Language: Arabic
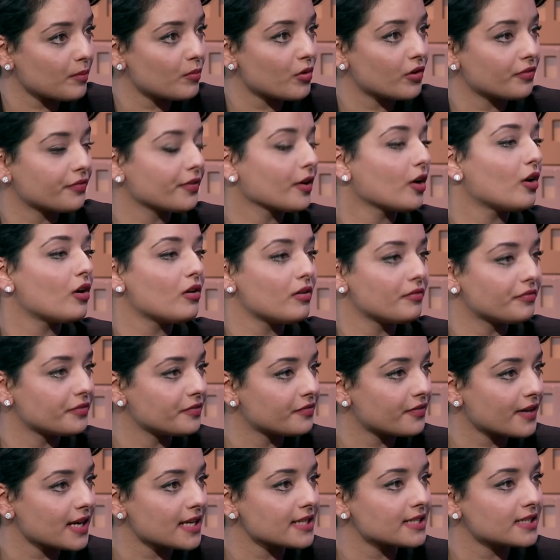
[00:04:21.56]
فيرون في
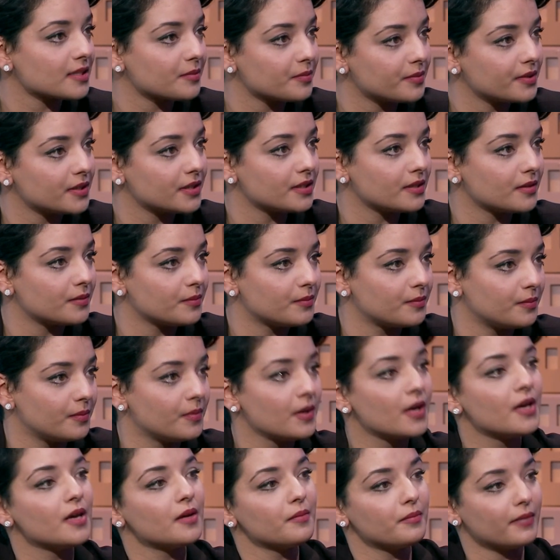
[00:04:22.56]
فرنسا
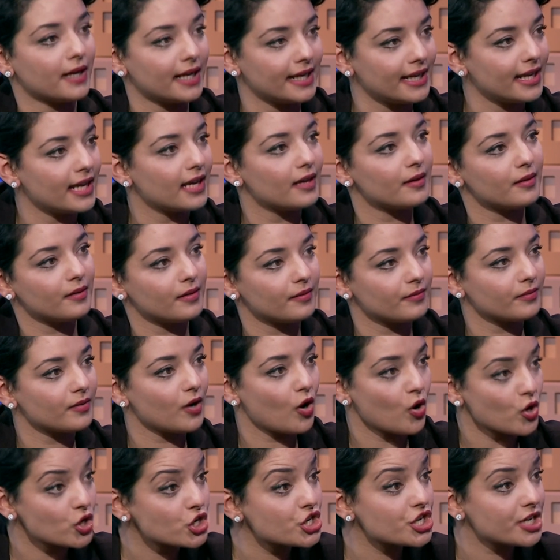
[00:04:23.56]
معناها
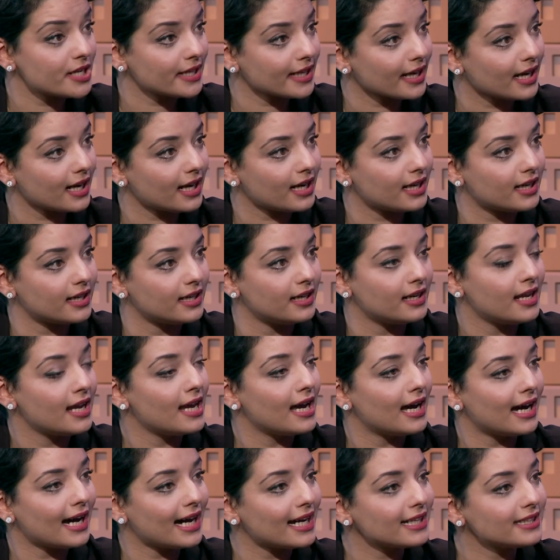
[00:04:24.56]
اون جينيرال
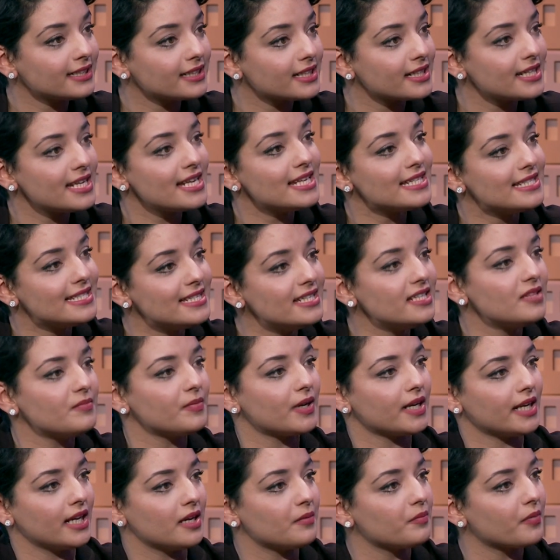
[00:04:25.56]
خاطرني ديما
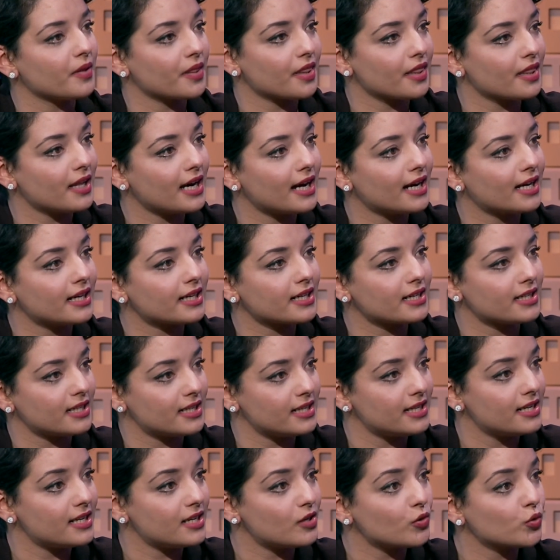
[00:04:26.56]
نحب نظهر
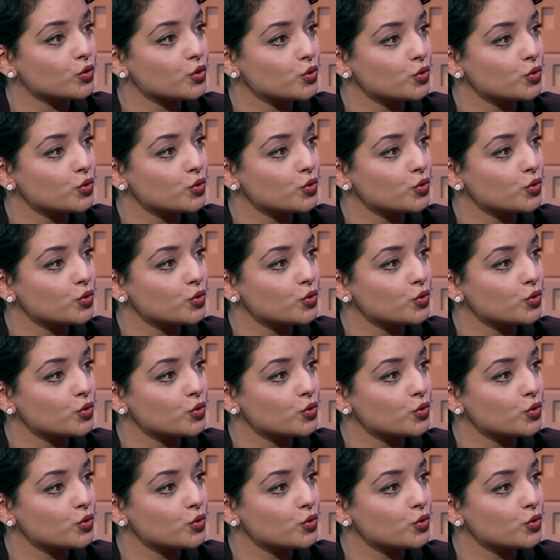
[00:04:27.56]
انت تي